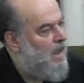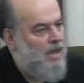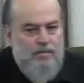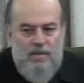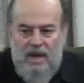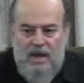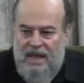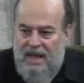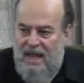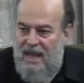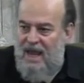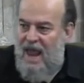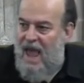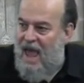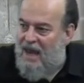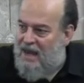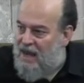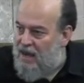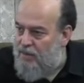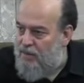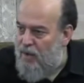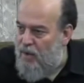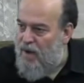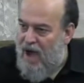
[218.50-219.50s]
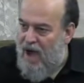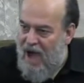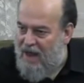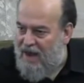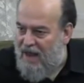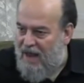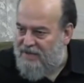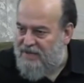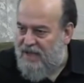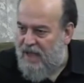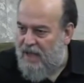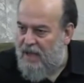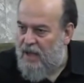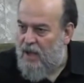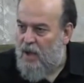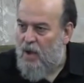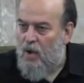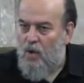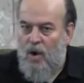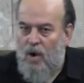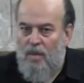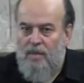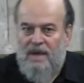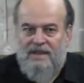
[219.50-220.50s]
من خلال الممارسة
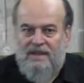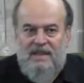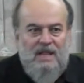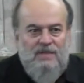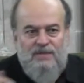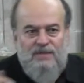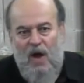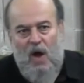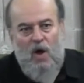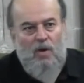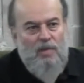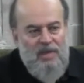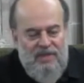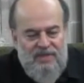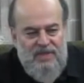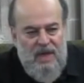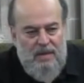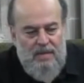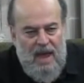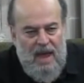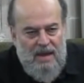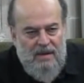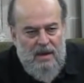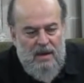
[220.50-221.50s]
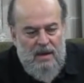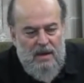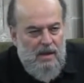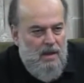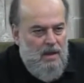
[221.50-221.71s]
وما تدفع من ثمن